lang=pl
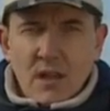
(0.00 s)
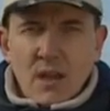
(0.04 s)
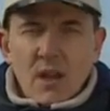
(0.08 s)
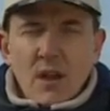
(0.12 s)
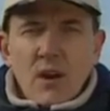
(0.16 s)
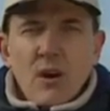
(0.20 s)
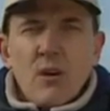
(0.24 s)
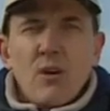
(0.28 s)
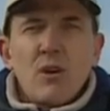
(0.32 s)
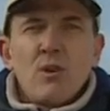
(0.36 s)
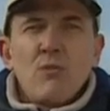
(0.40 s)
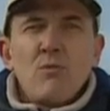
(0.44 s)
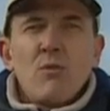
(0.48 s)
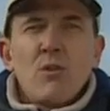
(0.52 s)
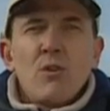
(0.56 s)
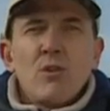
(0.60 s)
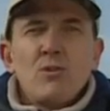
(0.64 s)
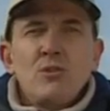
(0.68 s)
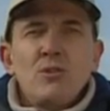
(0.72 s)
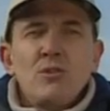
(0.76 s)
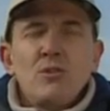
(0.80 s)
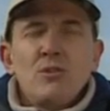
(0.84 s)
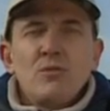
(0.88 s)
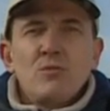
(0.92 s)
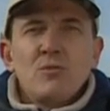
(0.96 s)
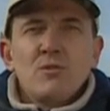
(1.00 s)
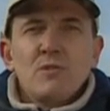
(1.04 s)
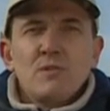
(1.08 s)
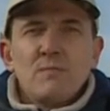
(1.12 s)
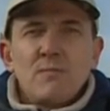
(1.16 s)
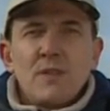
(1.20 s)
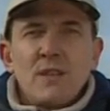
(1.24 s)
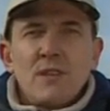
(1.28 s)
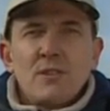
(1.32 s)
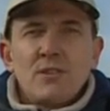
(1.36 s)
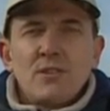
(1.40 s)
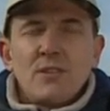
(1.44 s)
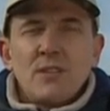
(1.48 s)
Około godziny
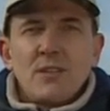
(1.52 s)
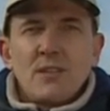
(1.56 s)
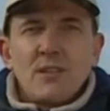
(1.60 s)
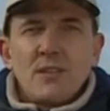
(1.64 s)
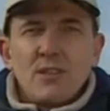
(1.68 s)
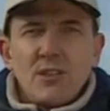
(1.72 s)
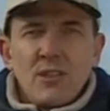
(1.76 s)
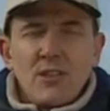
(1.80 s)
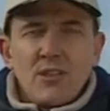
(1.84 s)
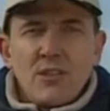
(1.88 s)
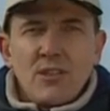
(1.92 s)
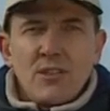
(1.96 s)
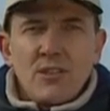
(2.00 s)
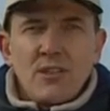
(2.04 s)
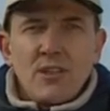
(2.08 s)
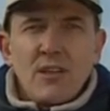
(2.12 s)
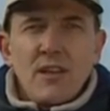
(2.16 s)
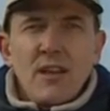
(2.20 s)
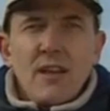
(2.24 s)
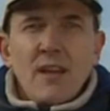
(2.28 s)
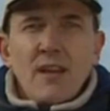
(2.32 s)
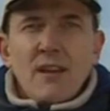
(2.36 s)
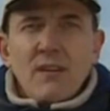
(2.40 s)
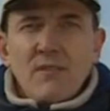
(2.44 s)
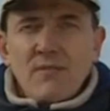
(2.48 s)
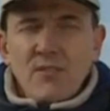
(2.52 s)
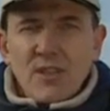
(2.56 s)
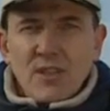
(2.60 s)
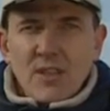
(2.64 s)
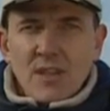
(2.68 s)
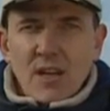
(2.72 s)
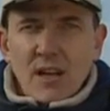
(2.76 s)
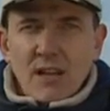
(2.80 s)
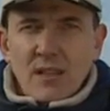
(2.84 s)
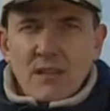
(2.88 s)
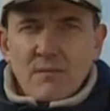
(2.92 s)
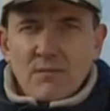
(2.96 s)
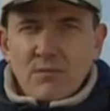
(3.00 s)
8.40
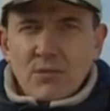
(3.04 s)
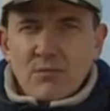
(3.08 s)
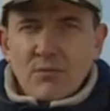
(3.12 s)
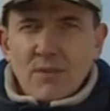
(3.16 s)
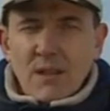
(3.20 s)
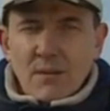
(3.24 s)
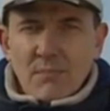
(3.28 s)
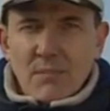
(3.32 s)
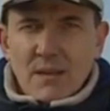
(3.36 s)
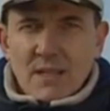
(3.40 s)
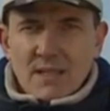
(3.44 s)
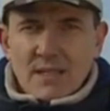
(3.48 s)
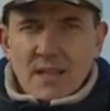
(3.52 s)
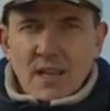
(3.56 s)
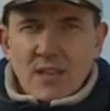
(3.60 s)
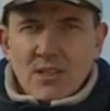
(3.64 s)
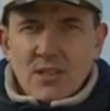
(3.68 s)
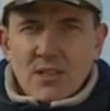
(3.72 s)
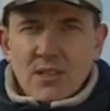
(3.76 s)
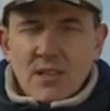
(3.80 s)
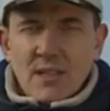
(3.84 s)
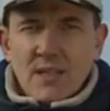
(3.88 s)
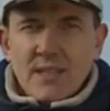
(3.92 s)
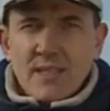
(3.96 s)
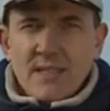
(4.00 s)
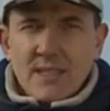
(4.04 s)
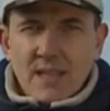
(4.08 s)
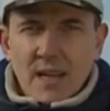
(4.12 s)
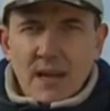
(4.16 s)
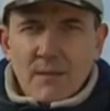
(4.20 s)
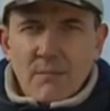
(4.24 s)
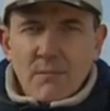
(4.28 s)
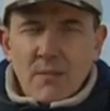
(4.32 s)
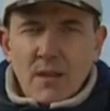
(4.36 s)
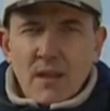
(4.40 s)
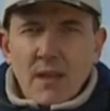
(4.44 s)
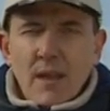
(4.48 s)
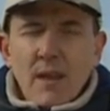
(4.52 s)
widziany był na bazarze
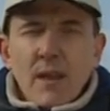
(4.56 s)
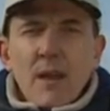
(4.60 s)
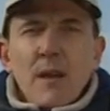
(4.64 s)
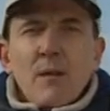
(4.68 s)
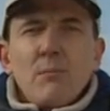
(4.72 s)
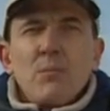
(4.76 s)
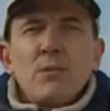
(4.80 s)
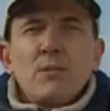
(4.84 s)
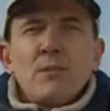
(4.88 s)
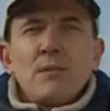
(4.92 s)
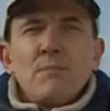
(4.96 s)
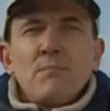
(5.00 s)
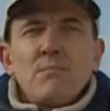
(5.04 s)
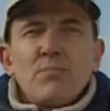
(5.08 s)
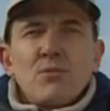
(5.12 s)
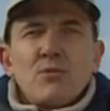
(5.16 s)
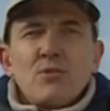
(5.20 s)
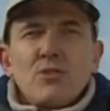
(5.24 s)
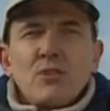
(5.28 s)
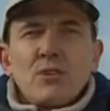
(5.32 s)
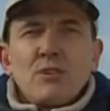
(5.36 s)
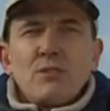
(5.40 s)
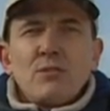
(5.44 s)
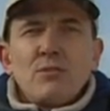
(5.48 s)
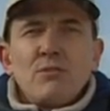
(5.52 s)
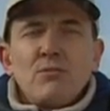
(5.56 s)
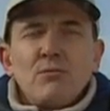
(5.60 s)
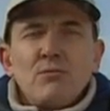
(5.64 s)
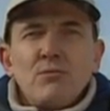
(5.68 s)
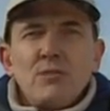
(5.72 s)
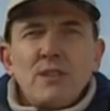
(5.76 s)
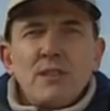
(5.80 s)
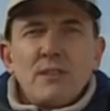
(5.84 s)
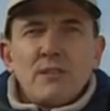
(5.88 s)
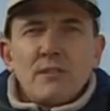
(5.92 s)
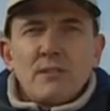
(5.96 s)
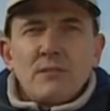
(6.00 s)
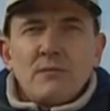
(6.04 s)
sam. Potem poszedł
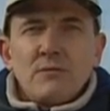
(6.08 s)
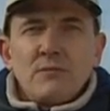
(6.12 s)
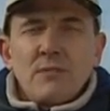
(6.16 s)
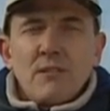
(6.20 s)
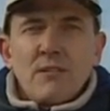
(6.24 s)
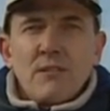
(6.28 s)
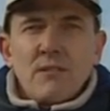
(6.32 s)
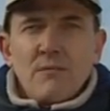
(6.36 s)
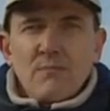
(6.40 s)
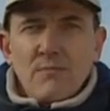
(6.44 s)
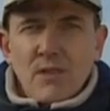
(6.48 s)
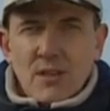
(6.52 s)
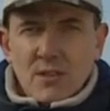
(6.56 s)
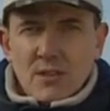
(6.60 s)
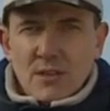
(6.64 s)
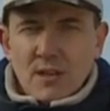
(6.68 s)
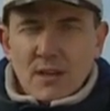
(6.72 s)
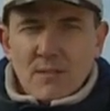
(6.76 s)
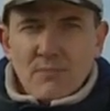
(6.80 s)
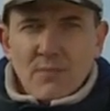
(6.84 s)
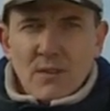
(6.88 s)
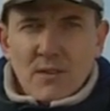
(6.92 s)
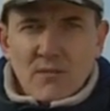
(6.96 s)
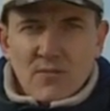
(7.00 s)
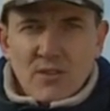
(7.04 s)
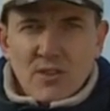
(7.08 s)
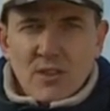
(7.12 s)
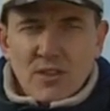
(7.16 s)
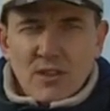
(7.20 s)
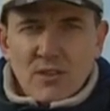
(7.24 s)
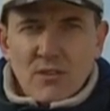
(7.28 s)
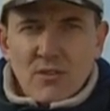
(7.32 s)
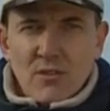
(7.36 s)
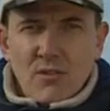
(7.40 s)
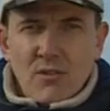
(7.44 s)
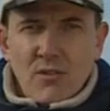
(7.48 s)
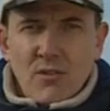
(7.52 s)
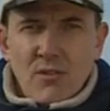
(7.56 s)
ulicą Mieszka I
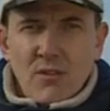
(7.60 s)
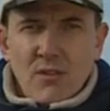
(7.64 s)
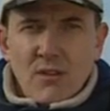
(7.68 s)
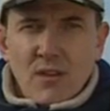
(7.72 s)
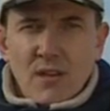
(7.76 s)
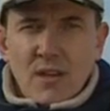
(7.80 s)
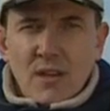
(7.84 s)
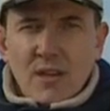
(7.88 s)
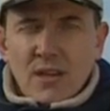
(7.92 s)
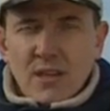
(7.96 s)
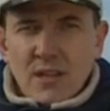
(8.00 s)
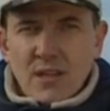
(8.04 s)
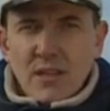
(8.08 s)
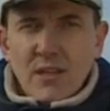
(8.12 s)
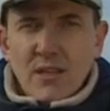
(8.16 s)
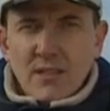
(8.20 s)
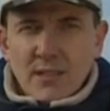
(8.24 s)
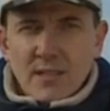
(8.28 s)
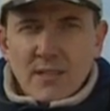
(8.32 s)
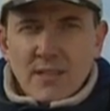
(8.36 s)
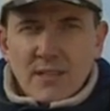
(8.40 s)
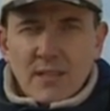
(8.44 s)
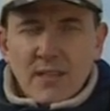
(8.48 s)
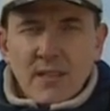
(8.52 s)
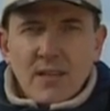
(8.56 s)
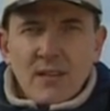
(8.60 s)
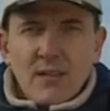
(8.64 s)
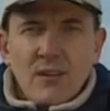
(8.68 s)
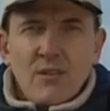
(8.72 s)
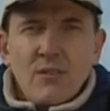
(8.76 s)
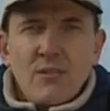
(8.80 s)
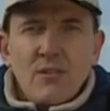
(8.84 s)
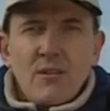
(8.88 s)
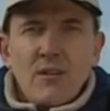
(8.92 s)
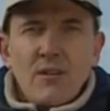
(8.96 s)
i Kilińskiego